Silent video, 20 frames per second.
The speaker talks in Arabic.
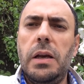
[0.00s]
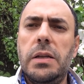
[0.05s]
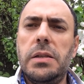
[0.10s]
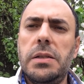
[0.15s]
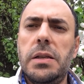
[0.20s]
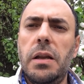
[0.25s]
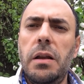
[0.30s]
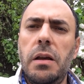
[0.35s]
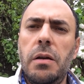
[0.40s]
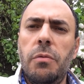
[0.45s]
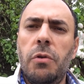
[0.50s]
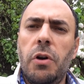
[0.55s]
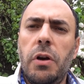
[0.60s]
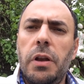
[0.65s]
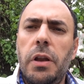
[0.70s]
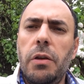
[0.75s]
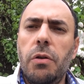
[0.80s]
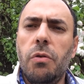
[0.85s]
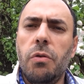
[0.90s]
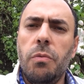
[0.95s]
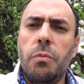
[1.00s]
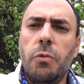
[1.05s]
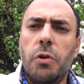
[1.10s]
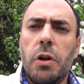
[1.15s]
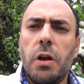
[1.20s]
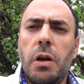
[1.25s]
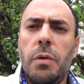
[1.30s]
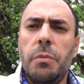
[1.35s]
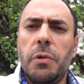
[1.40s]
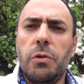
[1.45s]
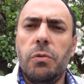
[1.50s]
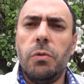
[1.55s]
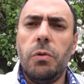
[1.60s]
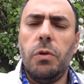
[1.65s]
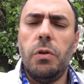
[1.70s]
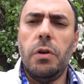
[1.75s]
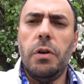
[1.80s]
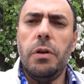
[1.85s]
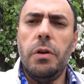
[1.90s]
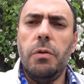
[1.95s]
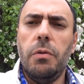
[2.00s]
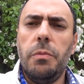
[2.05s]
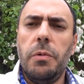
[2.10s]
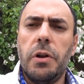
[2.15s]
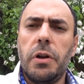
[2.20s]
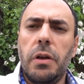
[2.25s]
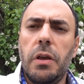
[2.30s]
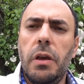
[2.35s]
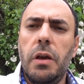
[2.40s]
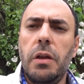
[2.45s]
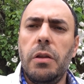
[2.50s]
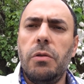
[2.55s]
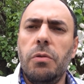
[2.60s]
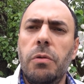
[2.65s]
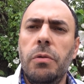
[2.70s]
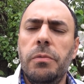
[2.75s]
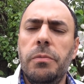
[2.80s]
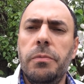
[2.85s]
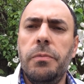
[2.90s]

السلام عليكم ورحمة الله وبركاته